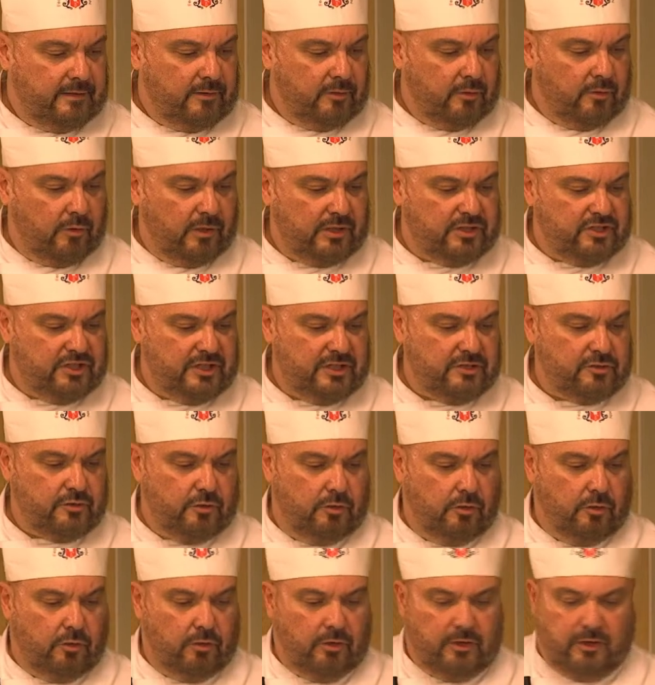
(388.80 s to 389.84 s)
Ho acceso
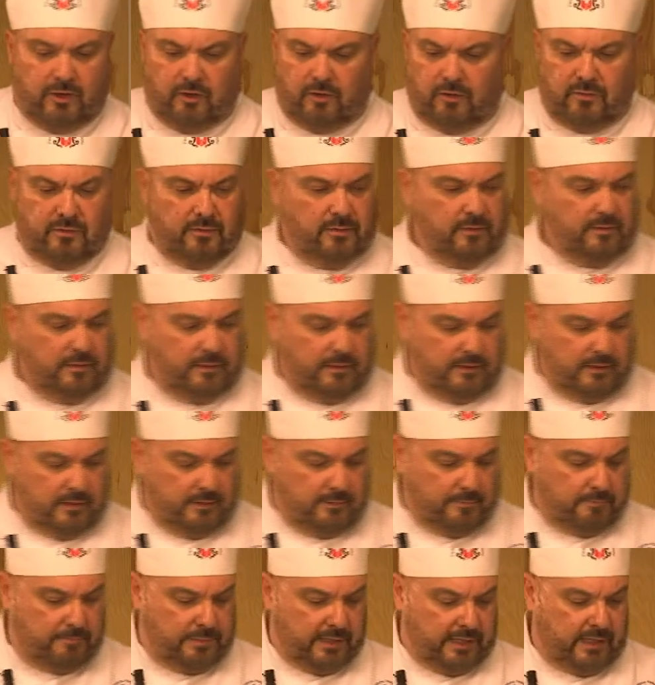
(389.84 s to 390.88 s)
l'olio
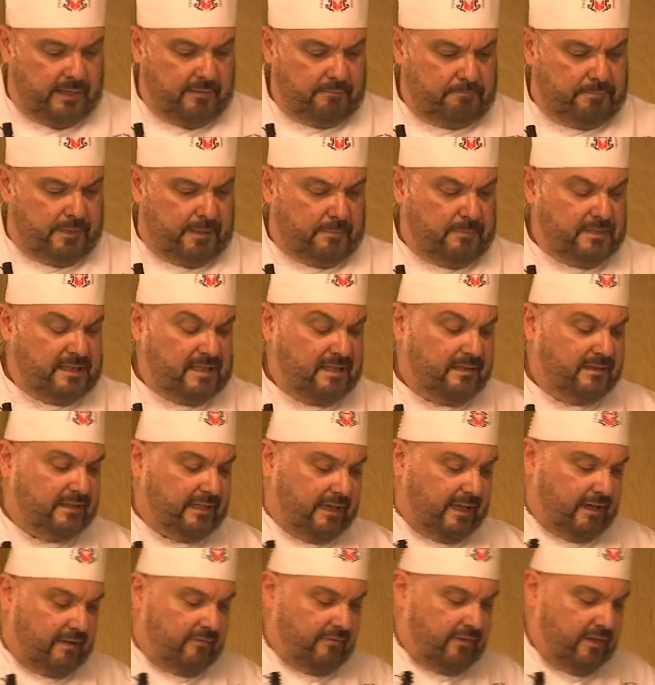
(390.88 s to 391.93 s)
per
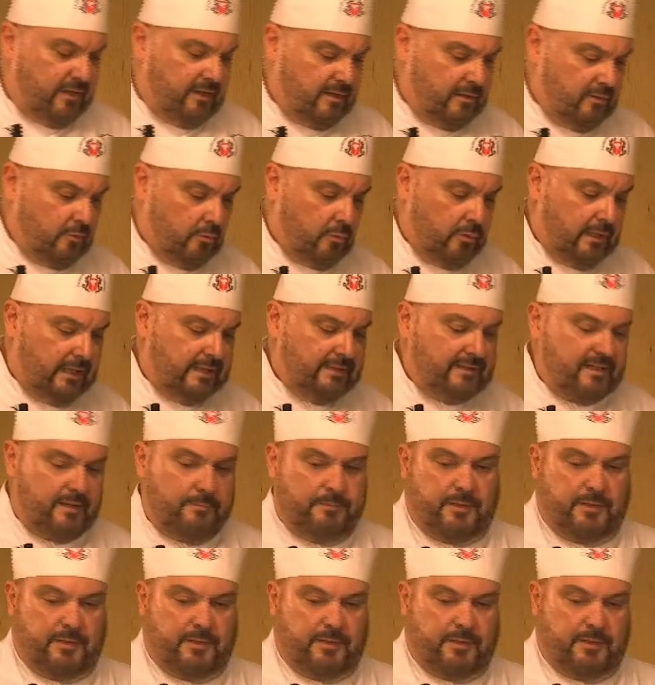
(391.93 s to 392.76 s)
presentarvi un'altra